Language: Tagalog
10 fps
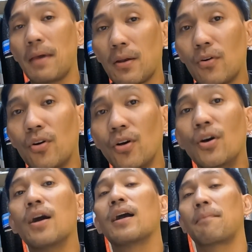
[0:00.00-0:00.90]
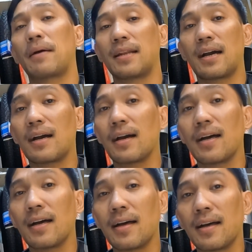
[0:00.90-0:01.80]
Pero kapag naka,
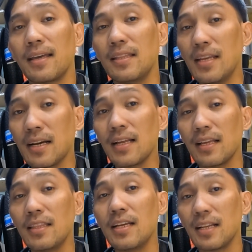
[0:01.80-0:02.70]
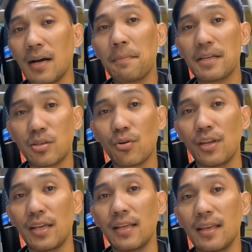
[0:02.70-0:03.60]
hindi ka hindi ka naka-fast
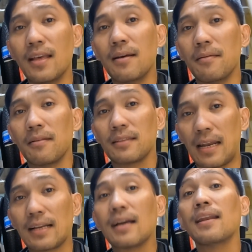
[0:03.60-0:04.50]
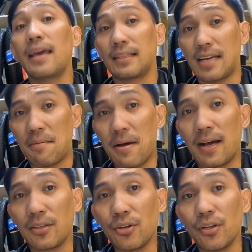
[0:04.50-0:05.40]
rolling, talagang leeg
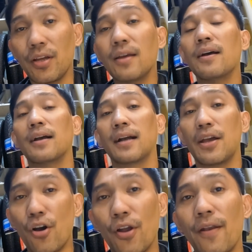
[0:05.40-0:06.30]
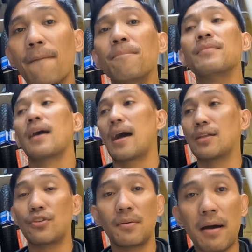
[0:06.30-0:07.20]
tama ka doon. Ngayon,
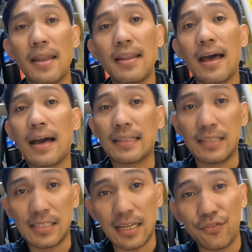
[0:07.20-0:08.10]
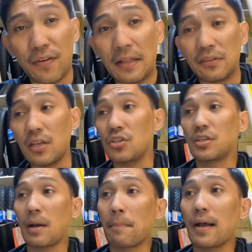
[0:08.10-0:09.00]
ano naman ang
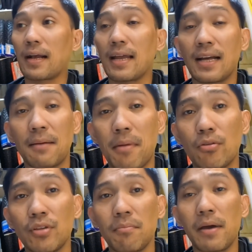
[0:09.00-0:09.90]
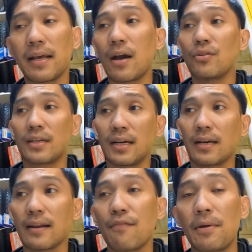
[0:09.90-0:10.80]
disadvantage kapag ka naka-mountain bike ka o
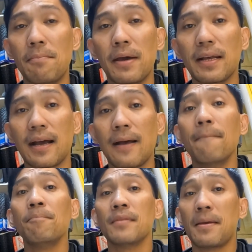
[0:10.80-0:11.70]
naka-gravel bike ka